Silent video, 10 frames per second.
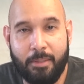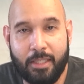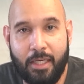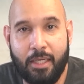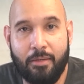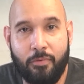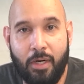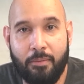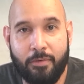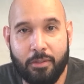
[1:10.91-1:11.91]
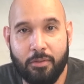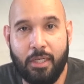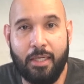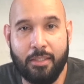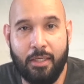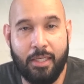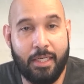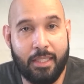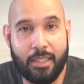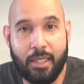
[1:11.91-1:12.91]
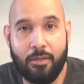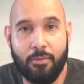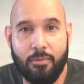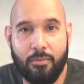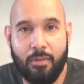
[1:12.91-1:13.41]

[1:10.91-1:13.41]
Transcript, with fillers: pertandingan Fulham versus Arsenal yang kita tahu